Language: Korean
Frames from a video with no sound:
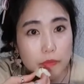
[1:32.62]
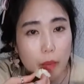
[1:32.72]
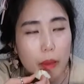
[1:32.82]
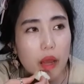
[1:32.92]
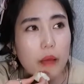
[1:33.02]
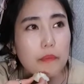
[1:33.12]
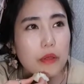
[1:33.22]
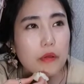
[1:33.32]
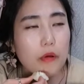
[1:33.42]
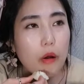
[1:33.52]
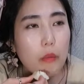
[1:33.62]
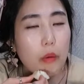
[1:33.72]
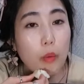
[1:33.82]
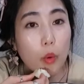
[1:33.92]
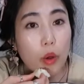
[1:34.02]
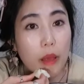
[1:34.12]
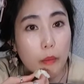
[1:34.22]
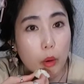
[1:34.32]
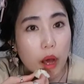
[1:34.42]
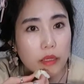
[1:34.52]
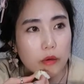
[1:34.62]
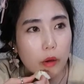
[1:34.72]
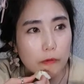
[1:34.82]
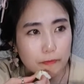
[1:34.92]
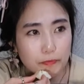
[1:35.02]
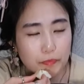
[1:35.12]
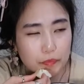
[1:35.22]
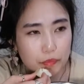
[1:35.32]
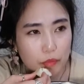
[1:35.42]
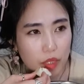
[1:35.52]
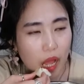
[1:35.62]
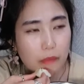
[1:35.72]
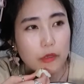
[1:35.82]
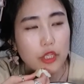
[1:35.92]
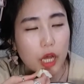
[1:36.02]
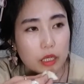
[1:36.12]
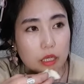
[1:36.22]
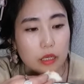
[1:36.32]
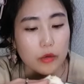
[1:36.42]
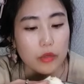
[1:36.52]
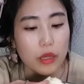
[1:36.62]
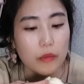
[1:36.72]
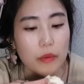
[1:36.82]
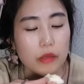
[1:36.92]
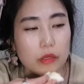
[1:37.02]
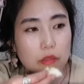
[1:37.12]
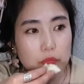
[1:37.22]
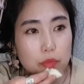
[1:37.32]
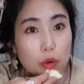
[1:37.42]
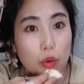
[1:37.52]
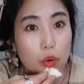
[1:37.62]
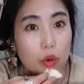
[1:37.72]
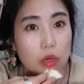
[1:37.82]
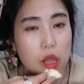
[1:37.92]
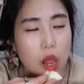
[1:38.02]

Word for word: 바람 피는 거, 뭐 몰래 뭐 하는 거 한번 자기 거 되면은 별로